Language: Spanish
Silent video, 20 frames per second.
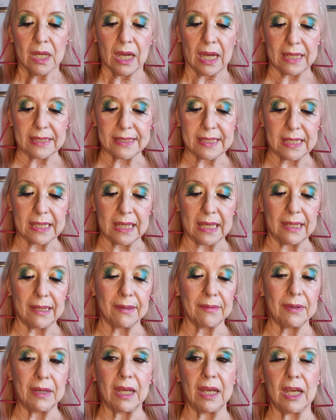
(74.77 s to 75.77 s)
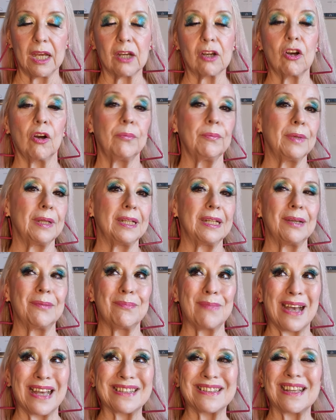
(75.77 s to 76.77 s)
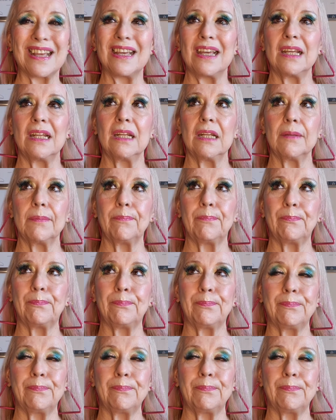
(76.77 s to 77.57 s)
Así que eh, conviene más el,